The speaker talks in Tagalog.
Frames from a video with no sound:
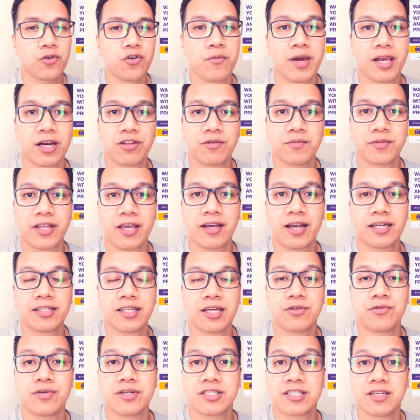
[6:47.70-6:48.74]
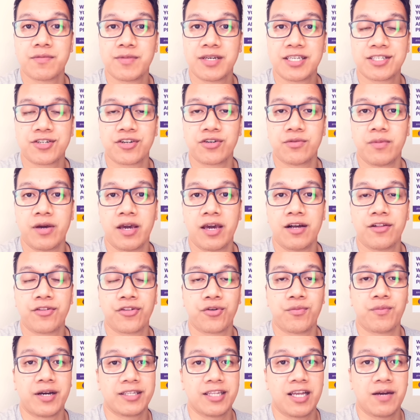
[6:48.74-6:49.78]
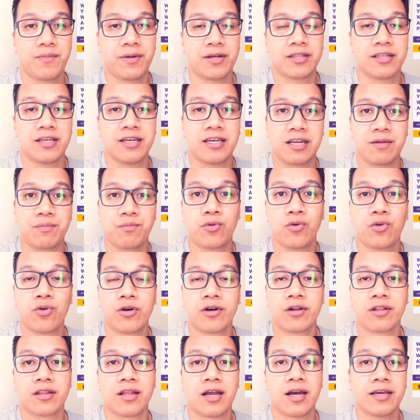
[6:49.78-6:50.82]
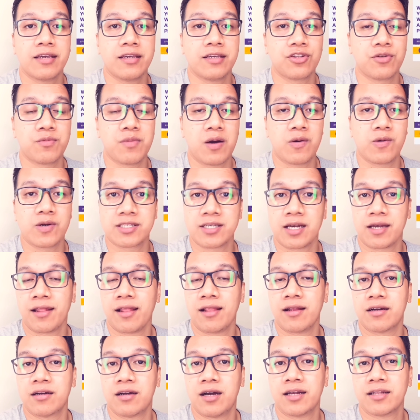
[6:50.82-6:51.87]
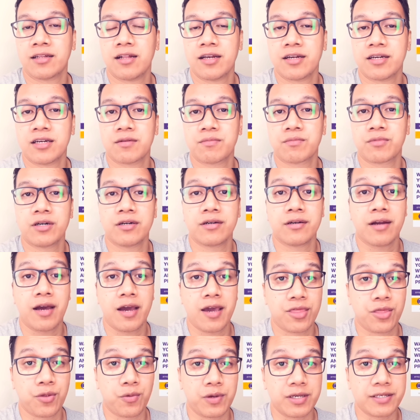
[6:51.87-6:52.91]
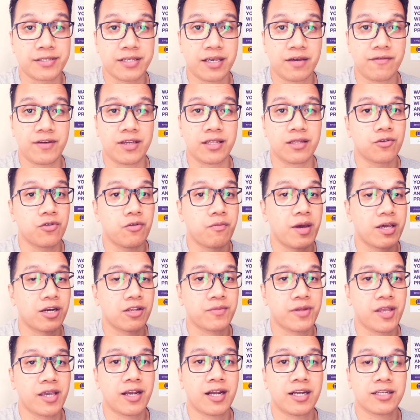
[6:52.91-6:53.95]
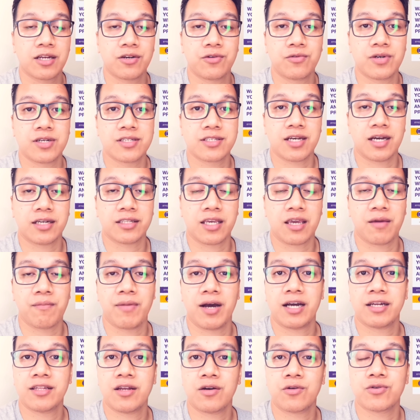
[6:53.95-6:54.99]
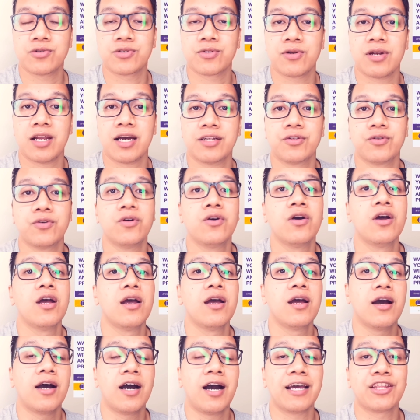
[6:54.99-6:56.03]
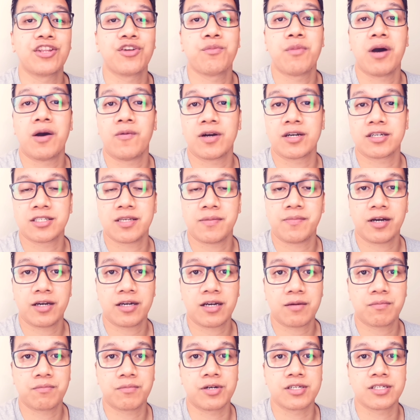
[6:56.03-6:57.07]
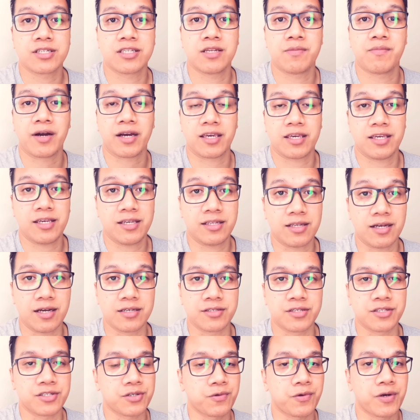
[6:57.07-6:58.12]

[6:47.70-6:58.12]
Kung meron naman tayong katanungan sa Ministry of Health o mga dapat i-report support ay tumawag sa kanilang hotline number 937. Kung meron tayong katanungan sa ating embahada o konsulado ay tumawag sa mga numbers na makikita sa